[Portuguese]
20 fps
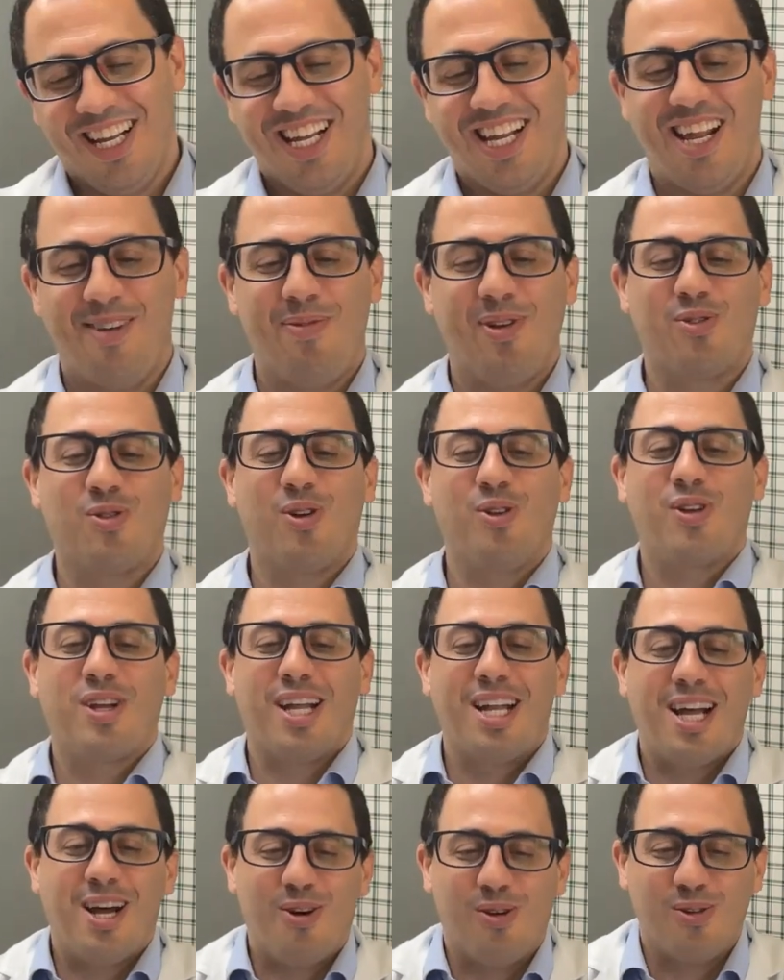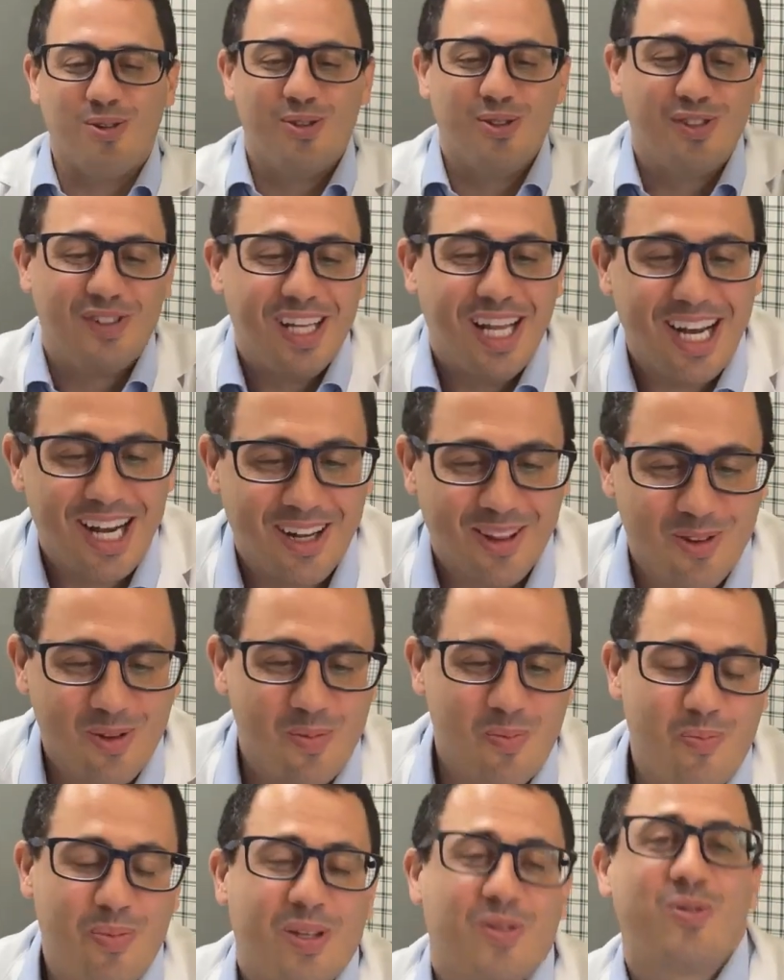E aí pessoal do canal, tudo certo?
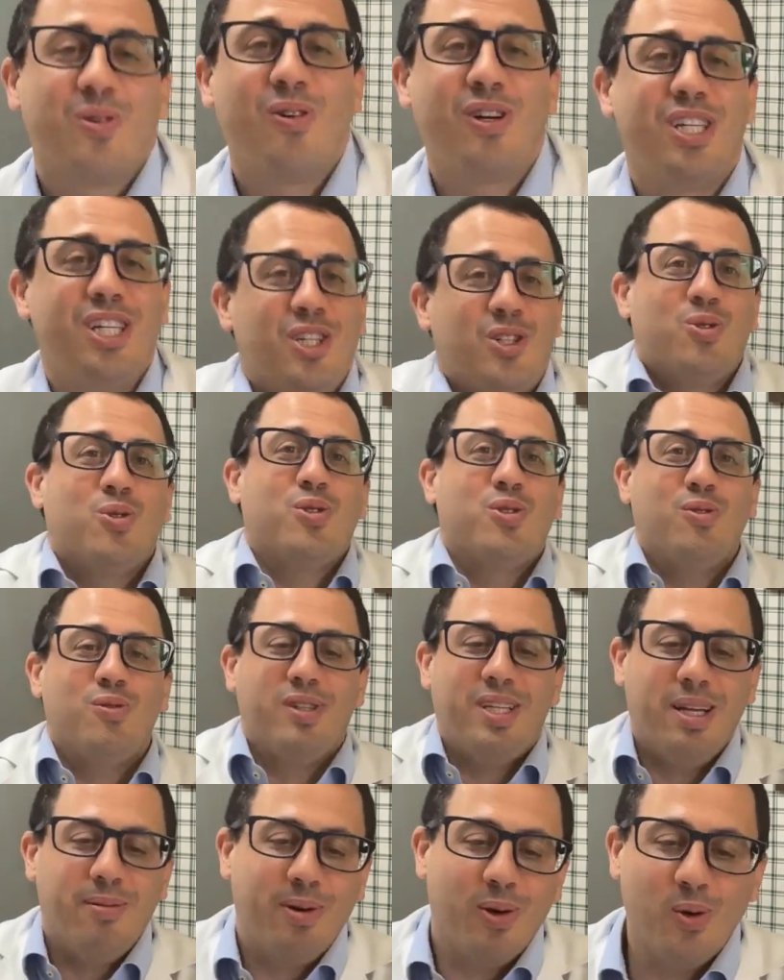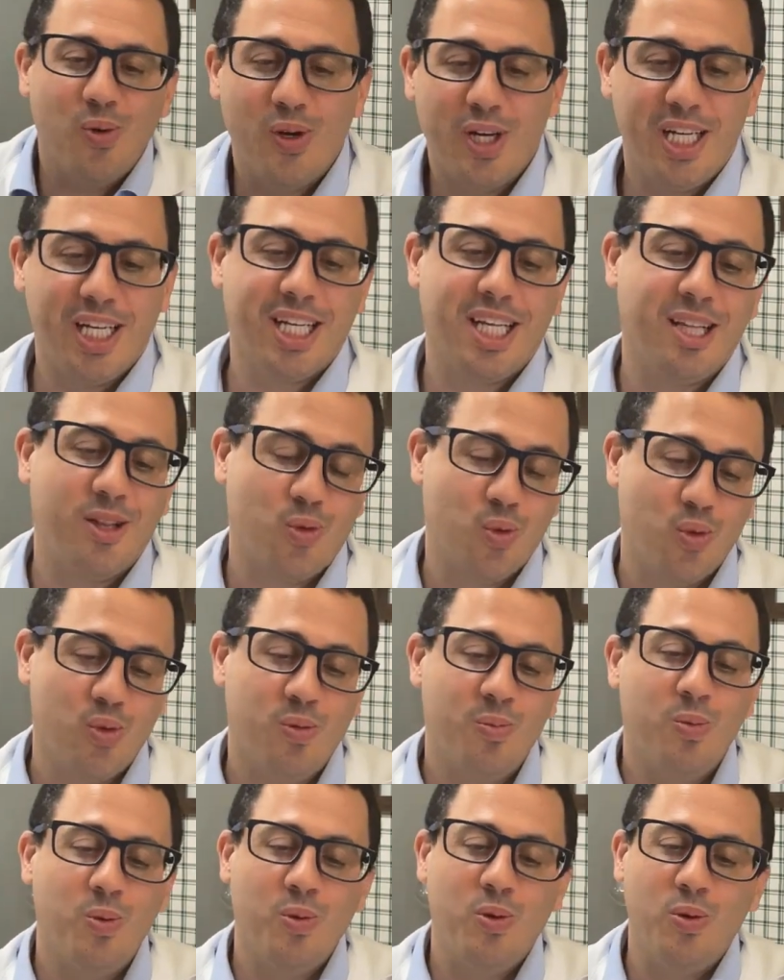Pessoal, a gente trouxe um tema hoje que
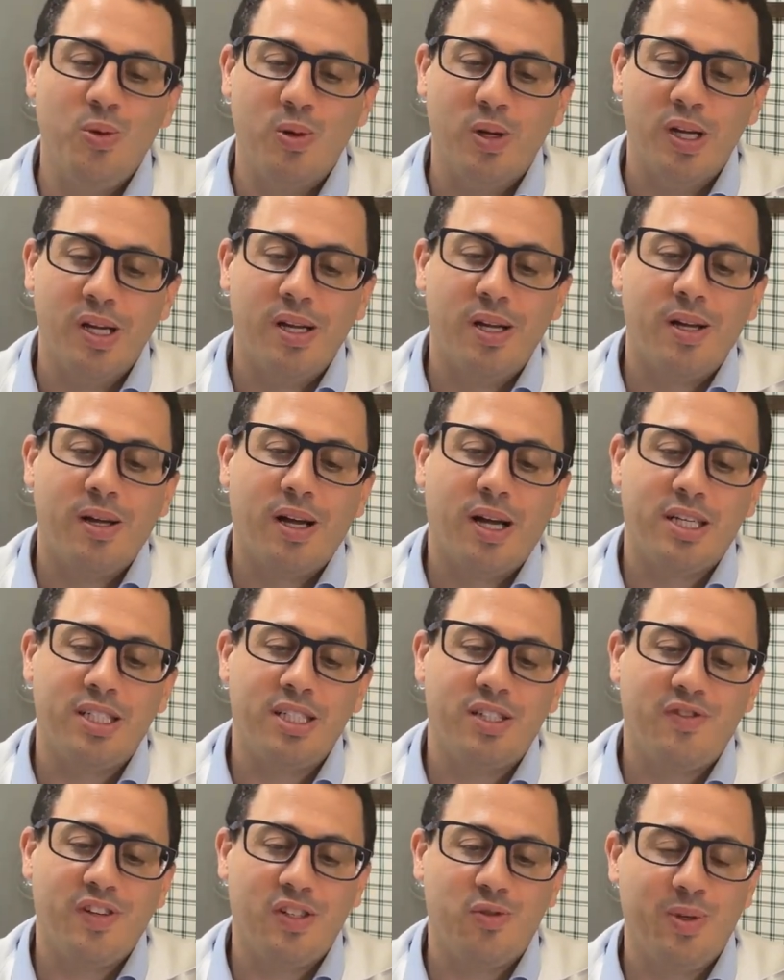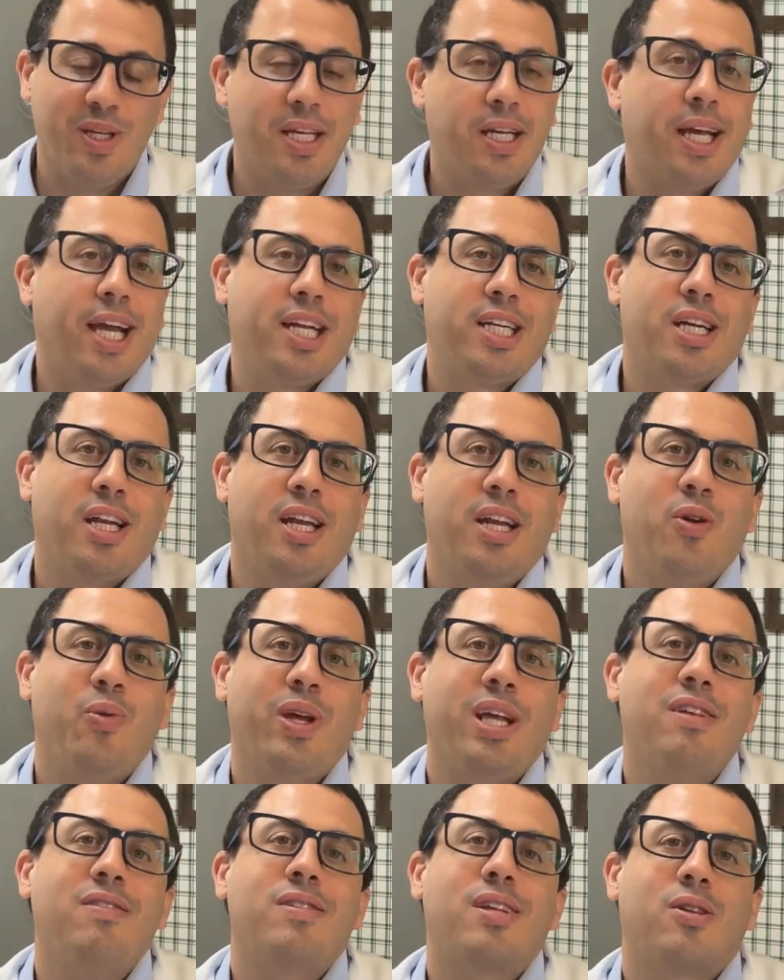todo mundo, a gente fez uma enquete ali no
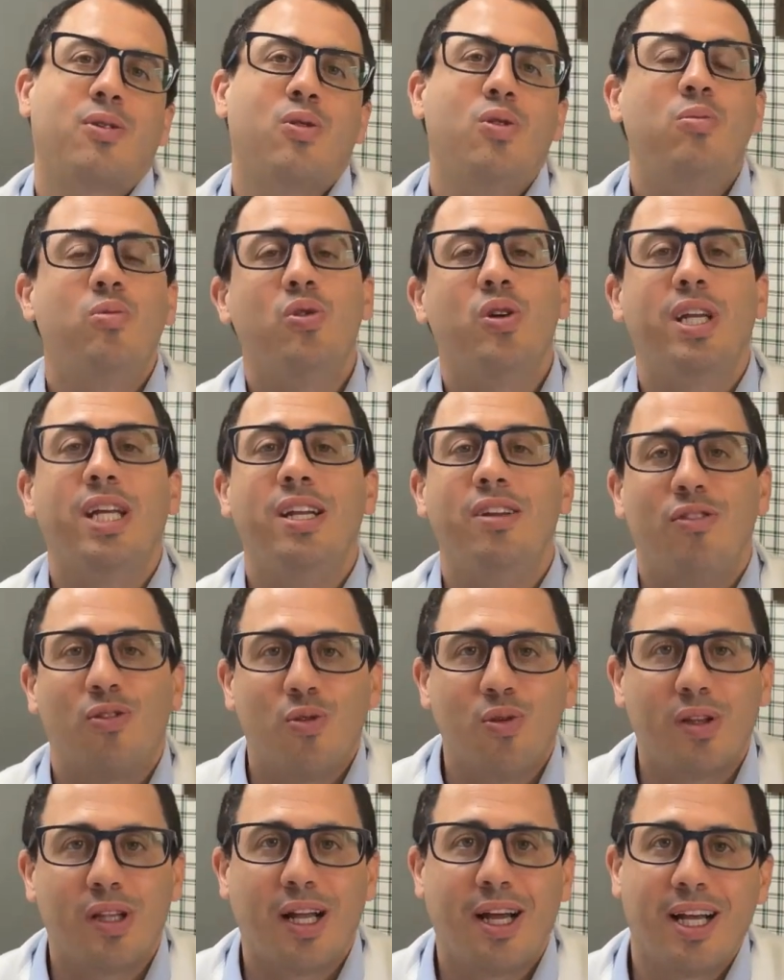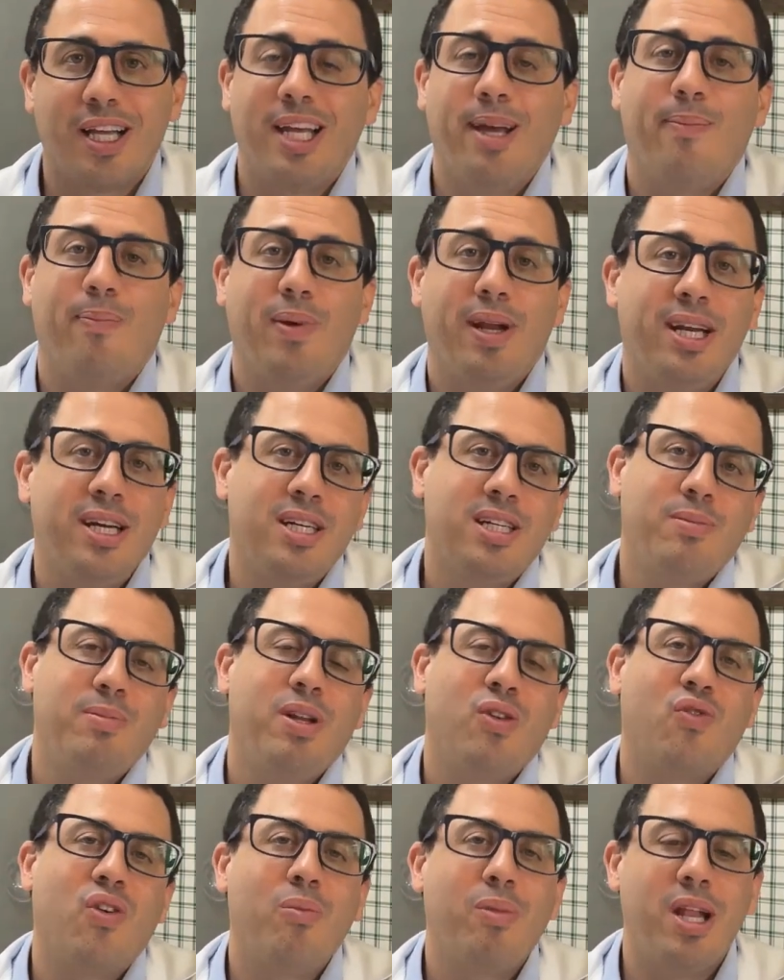Insta, todo mundo queria escutar, que é
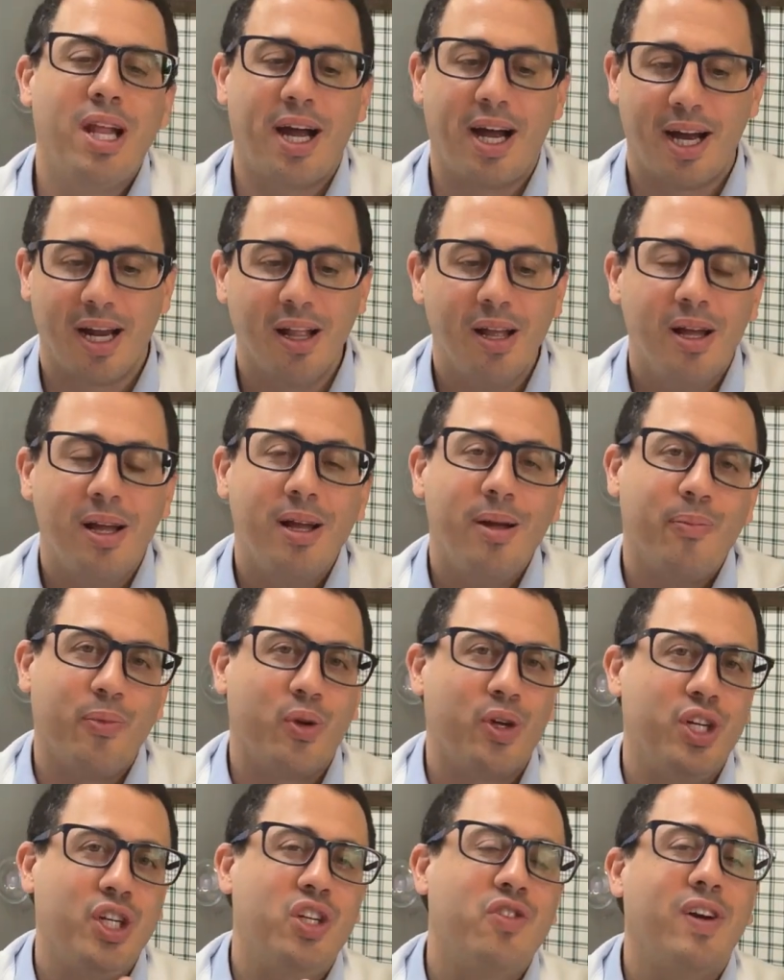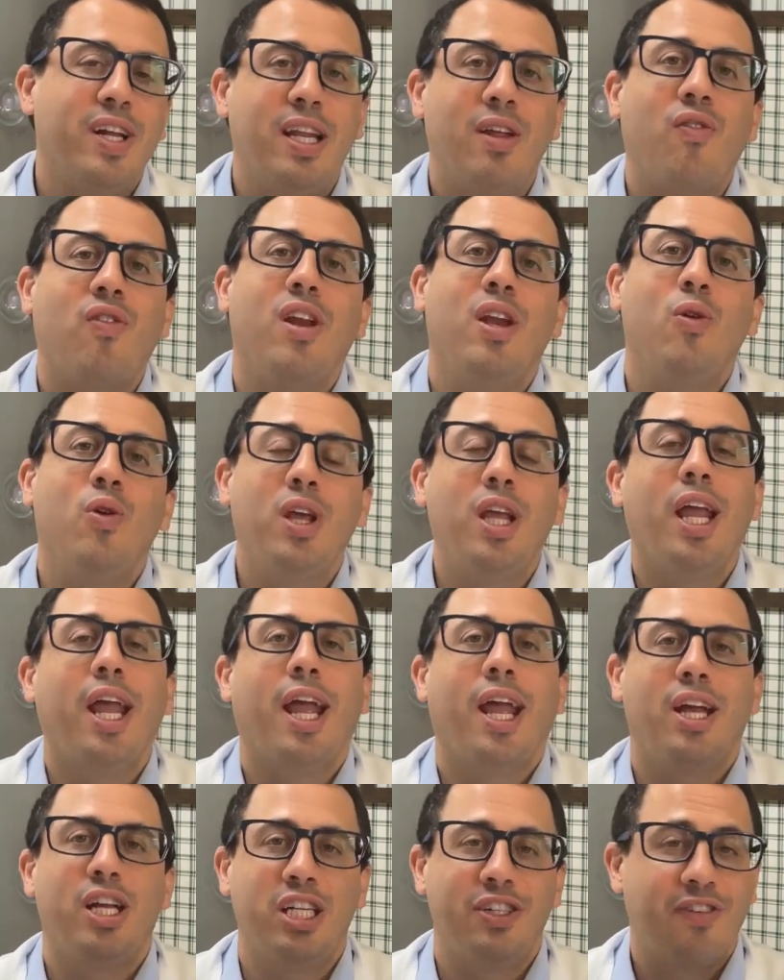planejamento familiar. Então a gente vai definir o que
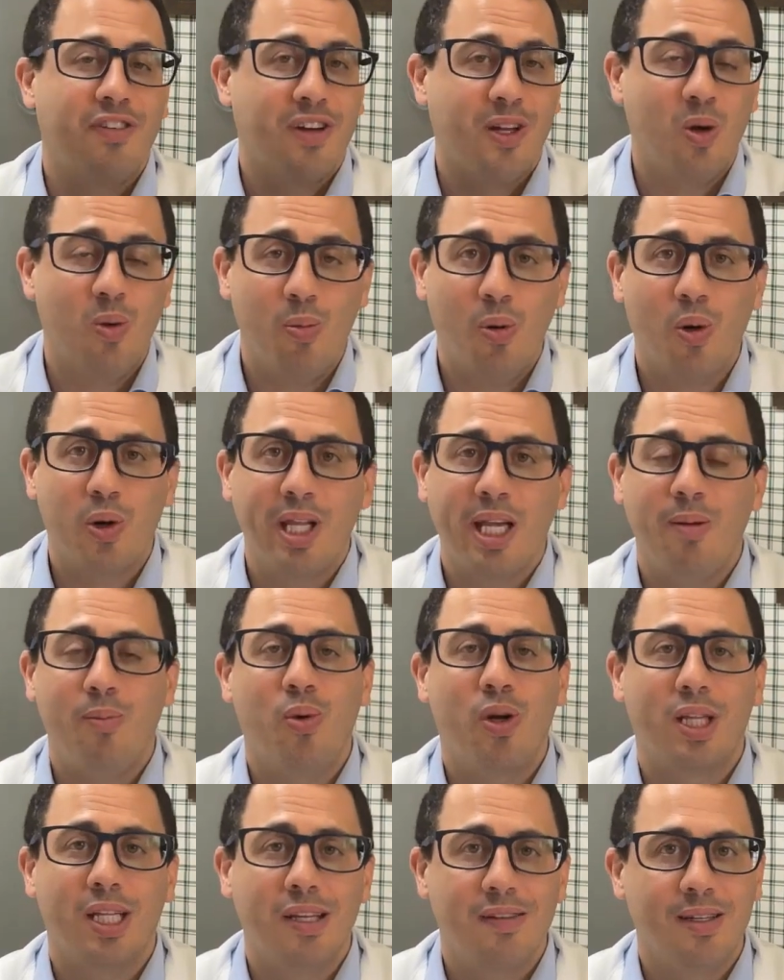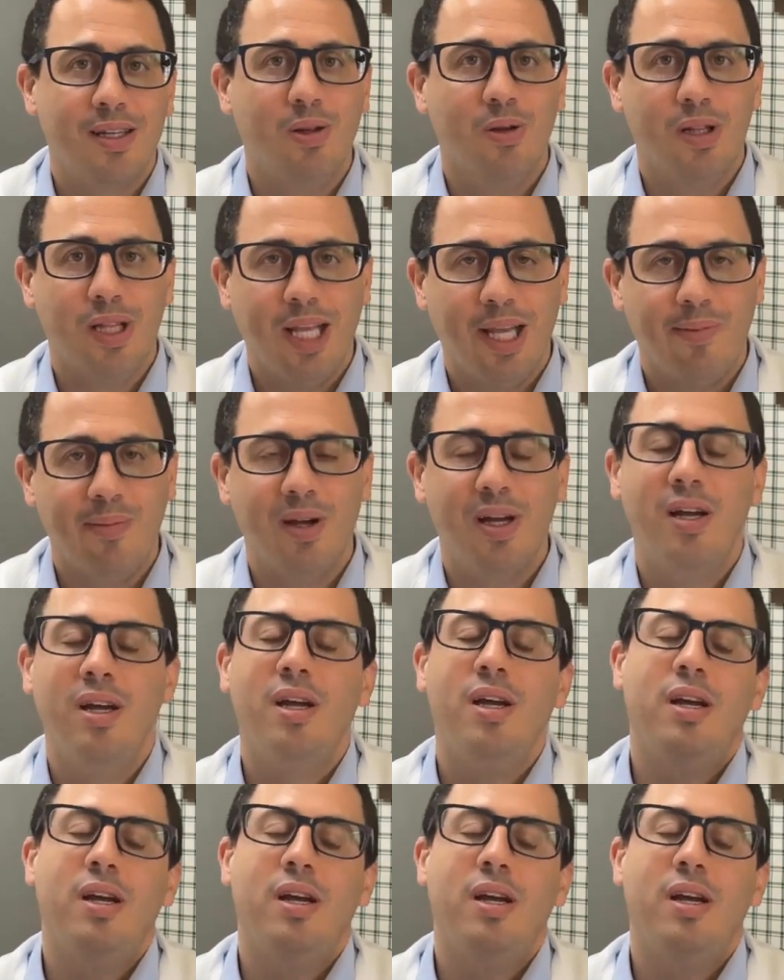é, a gente vai falar um pouco da importância do tema,